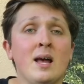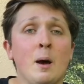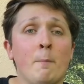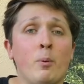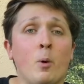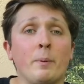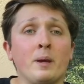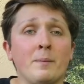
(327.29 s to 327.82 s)

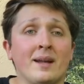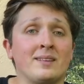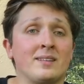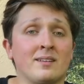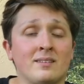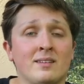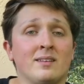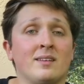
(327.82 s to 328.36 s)
può
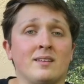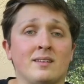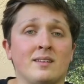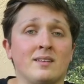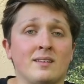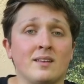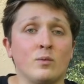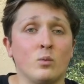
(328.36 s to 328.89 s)
permettersi di,
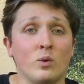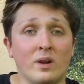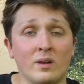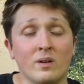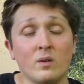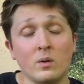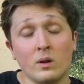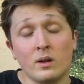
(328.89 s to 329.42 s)
di, di un,
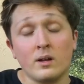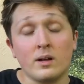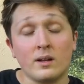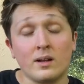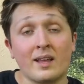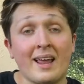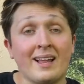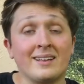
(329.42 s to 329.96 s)
un,
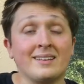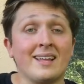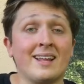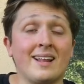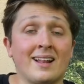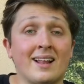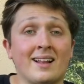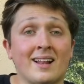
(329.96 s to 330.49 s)
grande
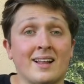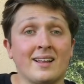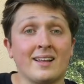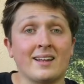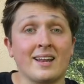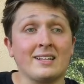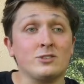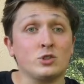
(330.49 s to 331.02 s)
l, l,
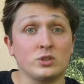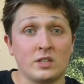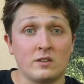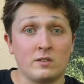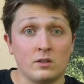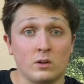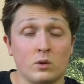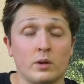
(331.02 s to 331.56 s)
raggio
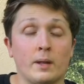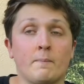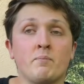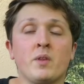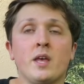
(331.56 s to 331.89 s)
d'azione.